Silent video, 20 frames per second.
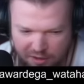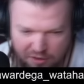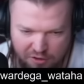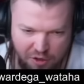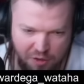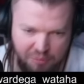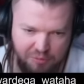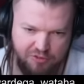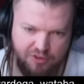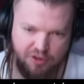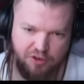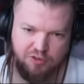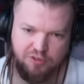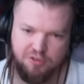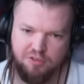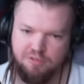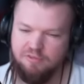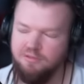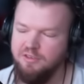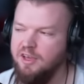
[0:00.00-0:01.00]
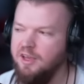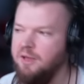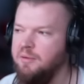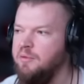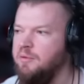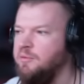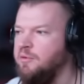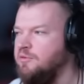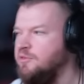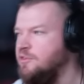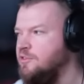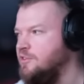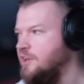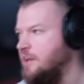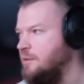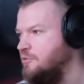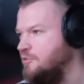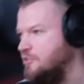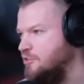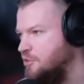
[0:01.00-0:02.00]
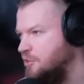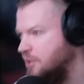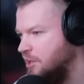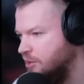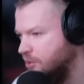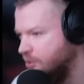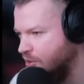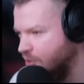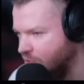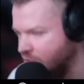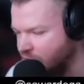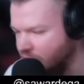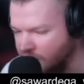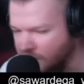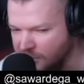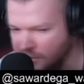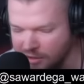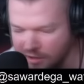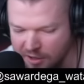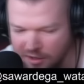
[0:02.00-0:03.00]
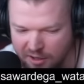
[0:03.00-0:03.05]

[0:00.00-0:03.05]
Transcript: Dobrze o tym wiem, bo wiedziałem, że to nadchodzi,